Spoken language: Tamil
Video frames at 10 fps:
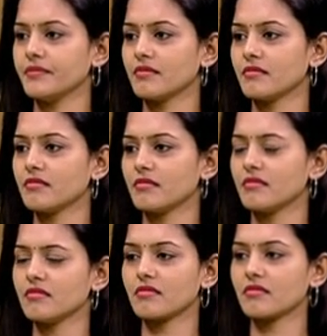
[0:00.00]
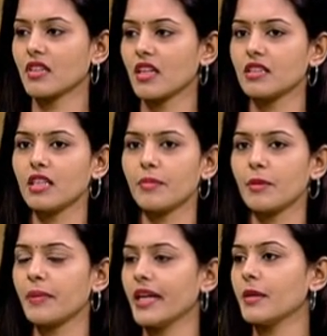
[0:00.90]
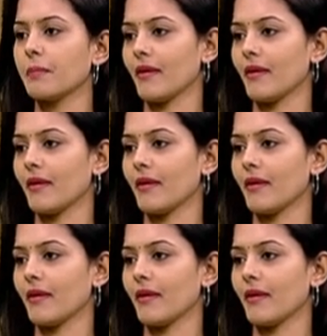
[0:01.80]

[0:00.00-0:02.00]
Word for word: ம் அதுக்கப்புறம் ப்ரேயர்